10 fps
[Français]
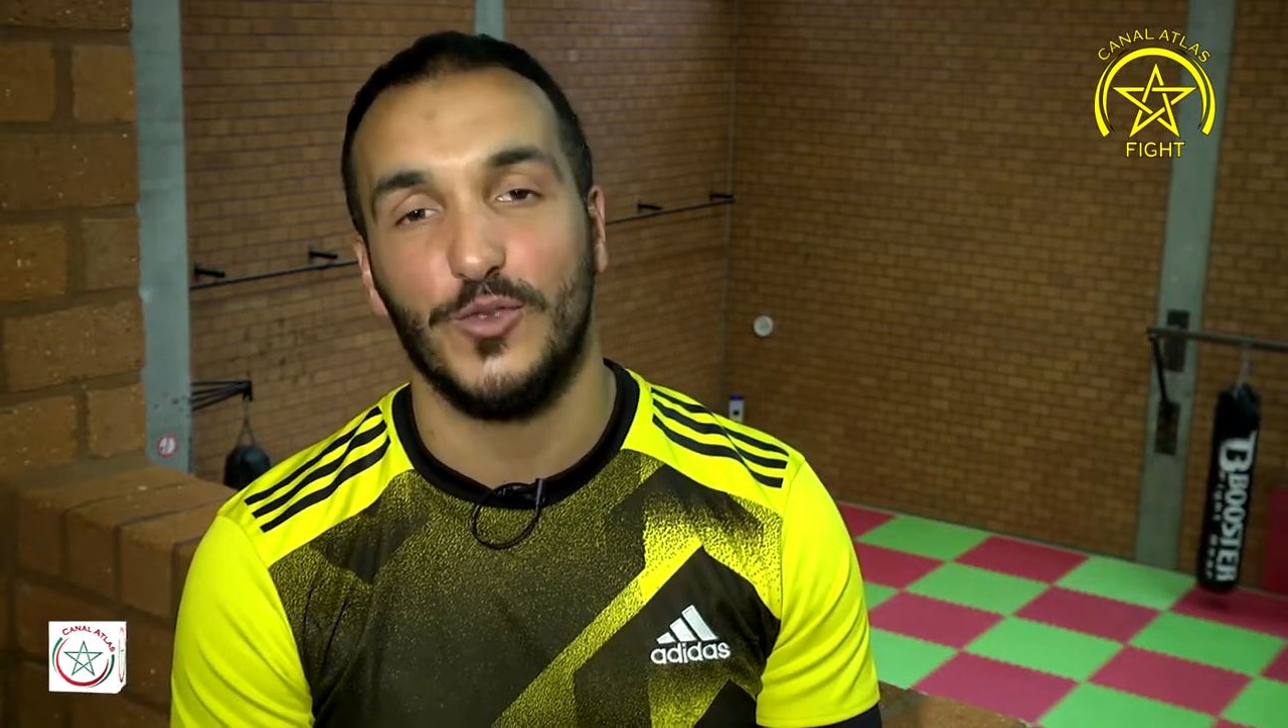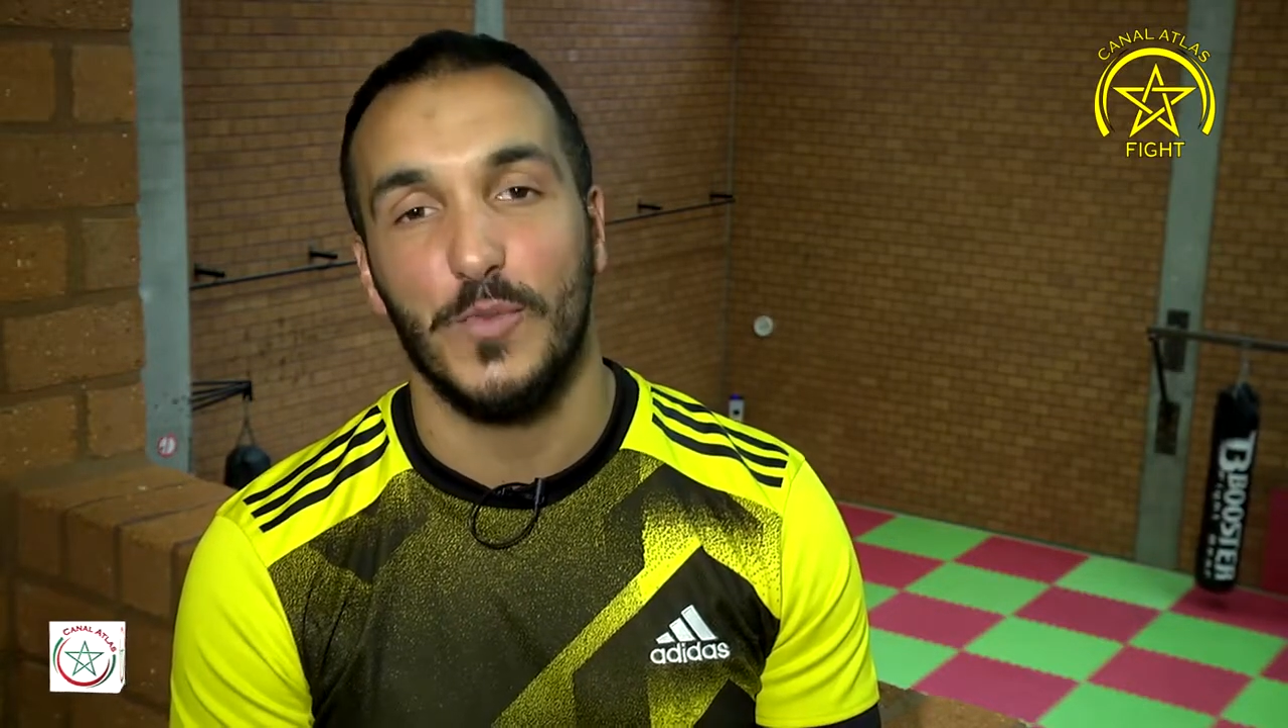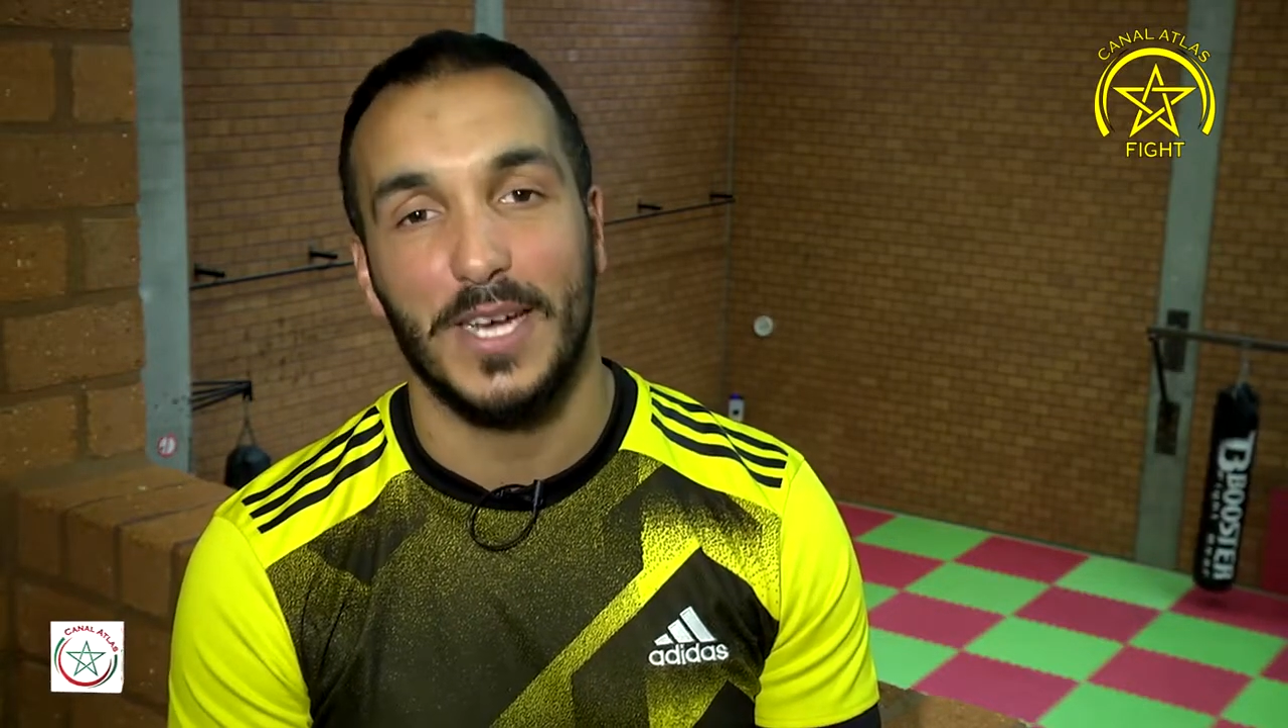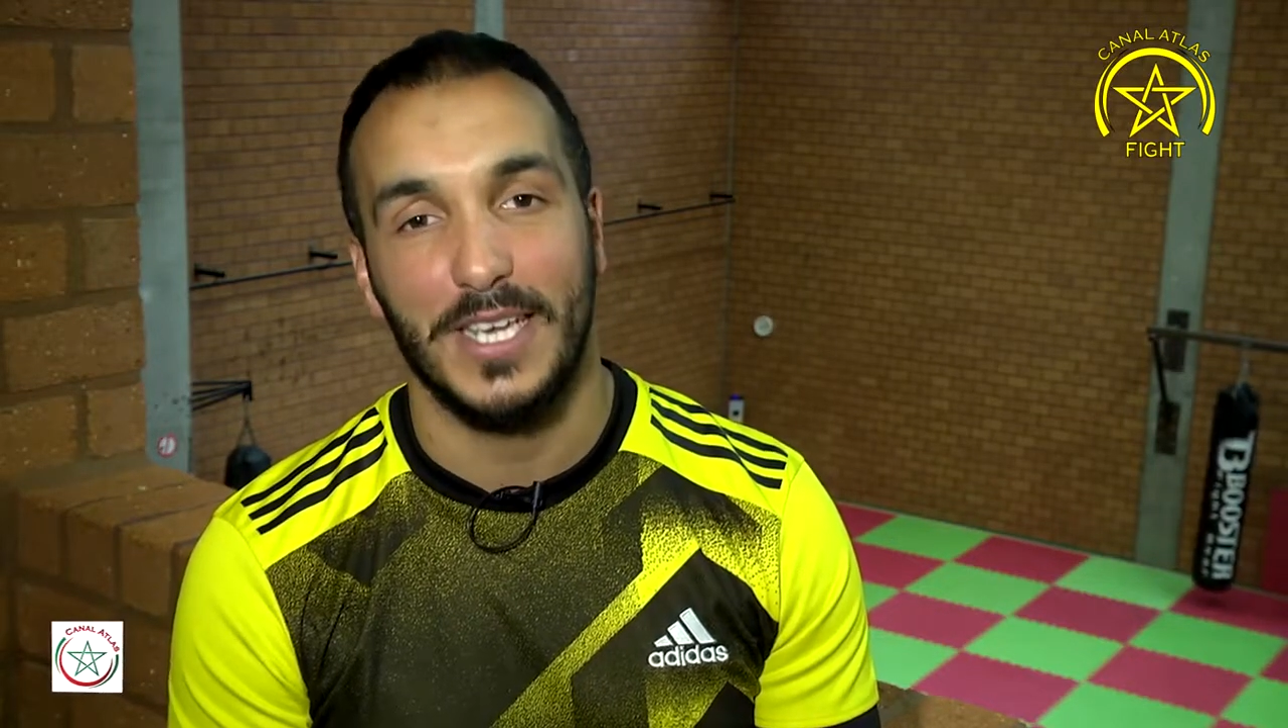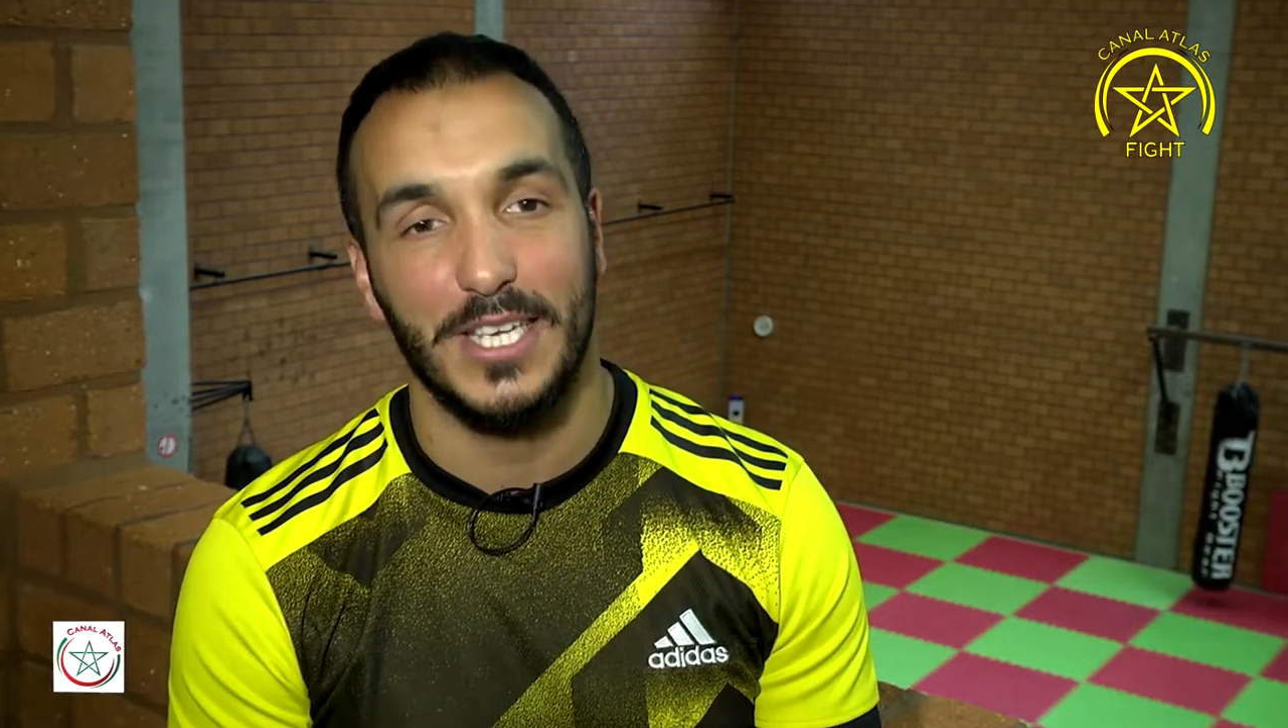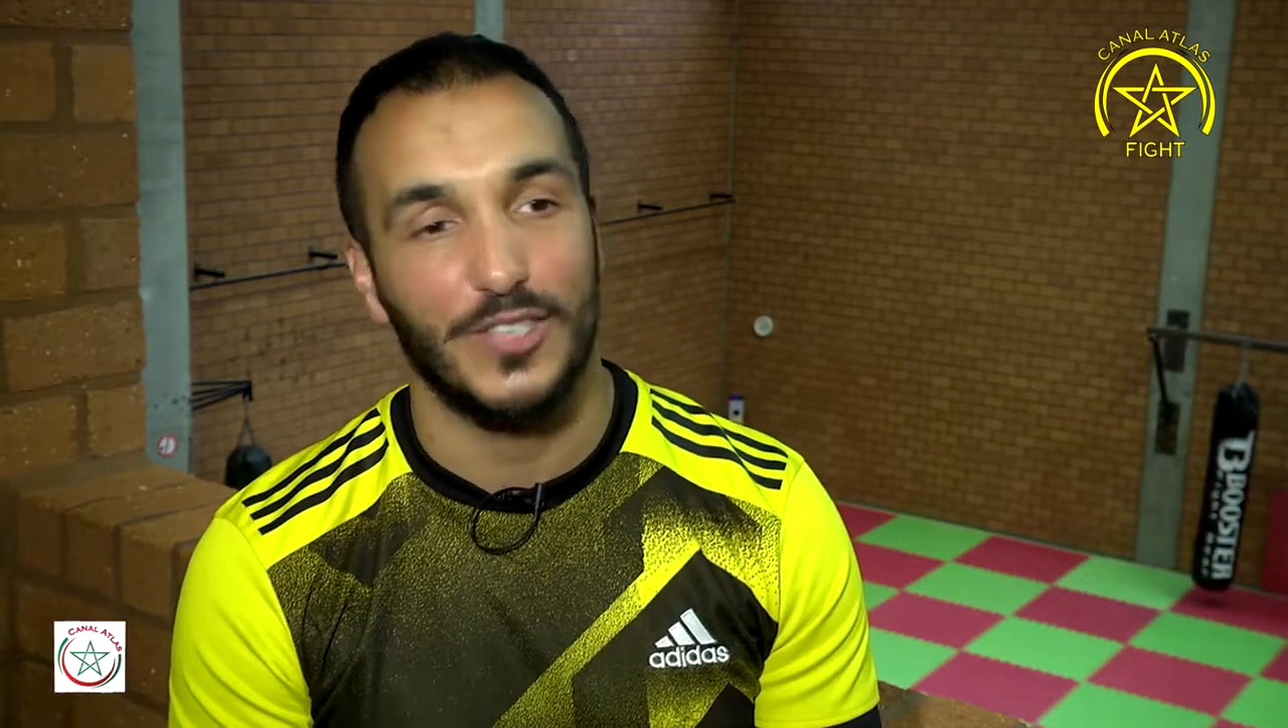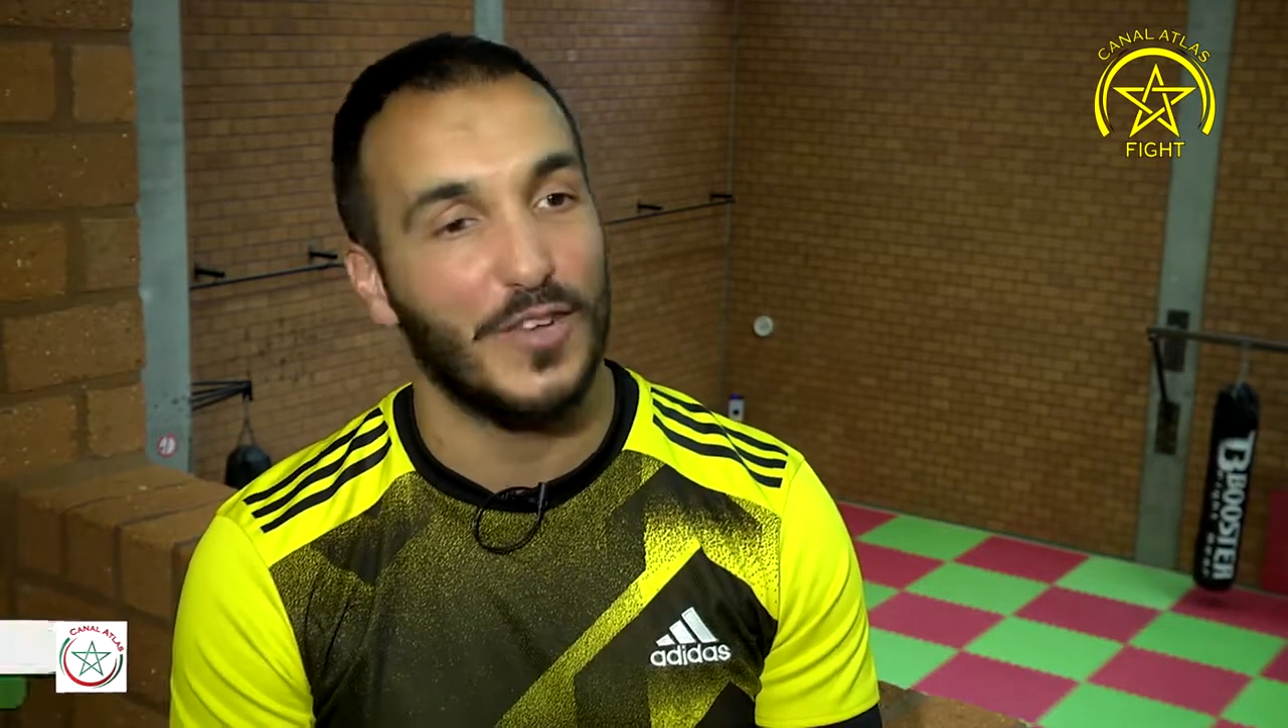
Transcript: je suis marié,